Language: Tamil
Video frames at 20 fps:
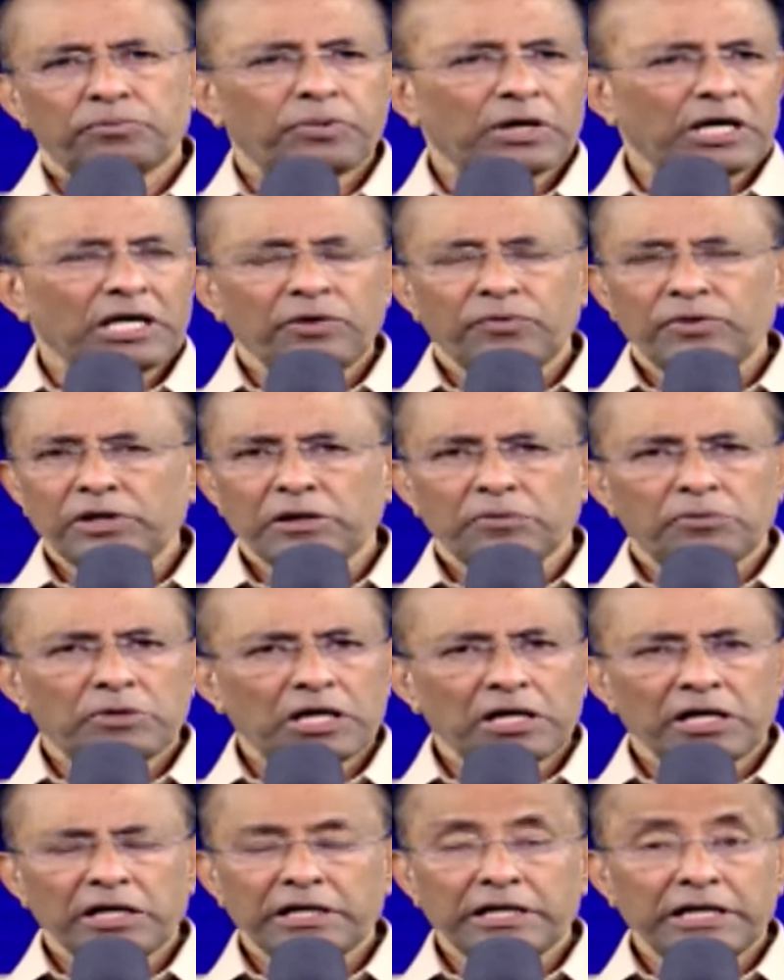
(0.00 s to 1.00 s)

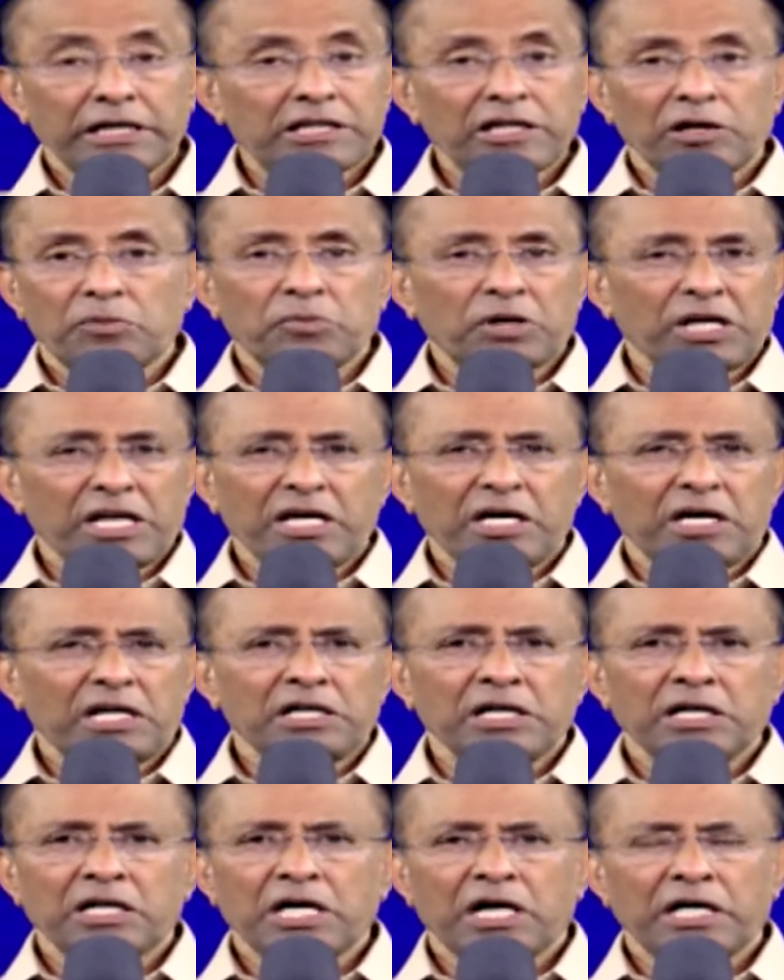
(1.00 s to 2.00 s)
பலவிதமான எதிர்மறையான
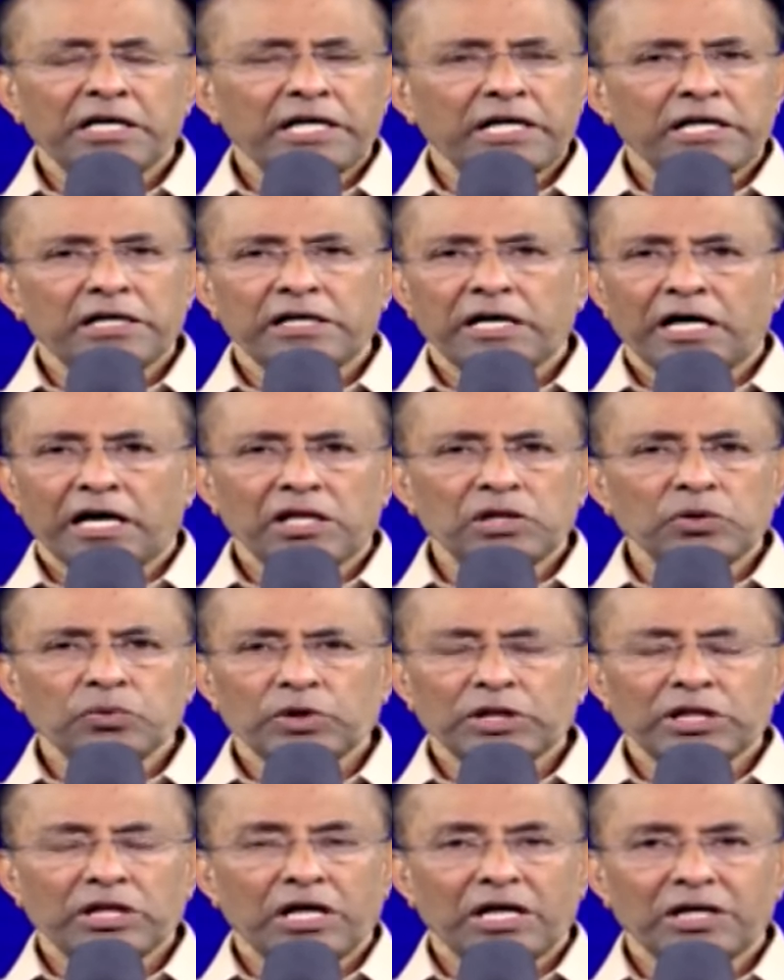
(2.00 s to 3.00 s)
காரியங்கள் நடந்து
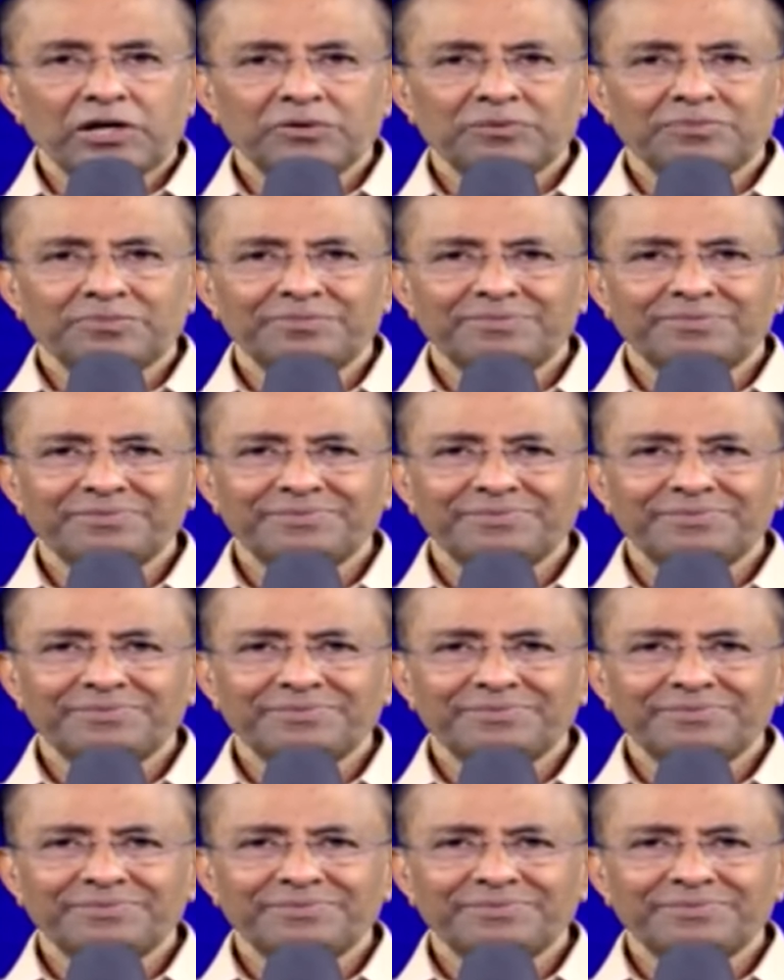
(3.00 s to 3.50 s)
வந்தாலும்